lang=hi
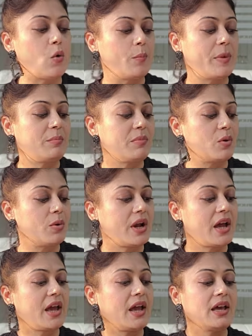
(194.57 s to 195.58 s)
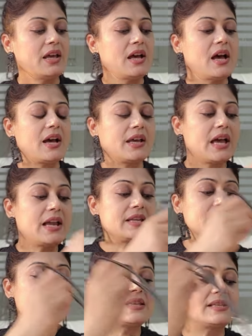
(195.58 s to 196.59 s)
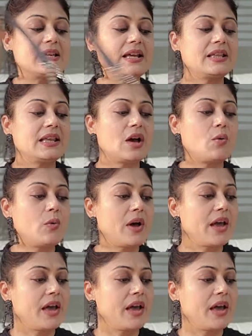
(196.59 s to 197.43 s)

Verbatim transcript: ओपन भी हो रहा है अगेन इसमें स्लिंग दिया हुआ